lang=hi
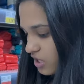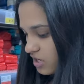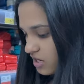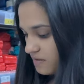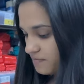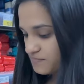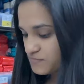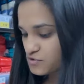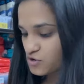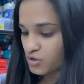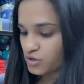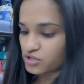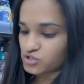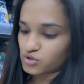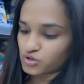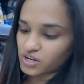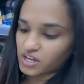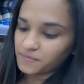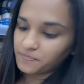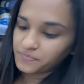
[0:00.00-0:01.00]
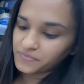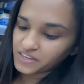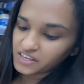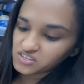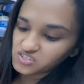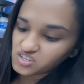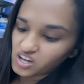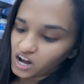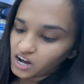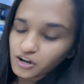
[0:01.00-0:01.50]
है ना छोटा छोटा ये
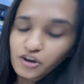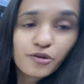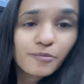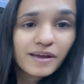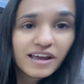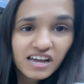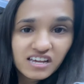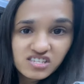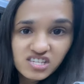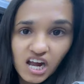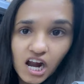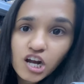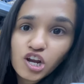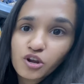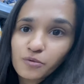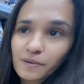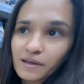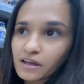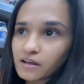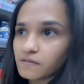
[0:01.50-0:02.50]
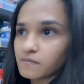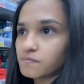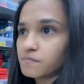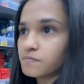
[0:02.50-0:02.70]
साठ रुपए का है साठ रुपए का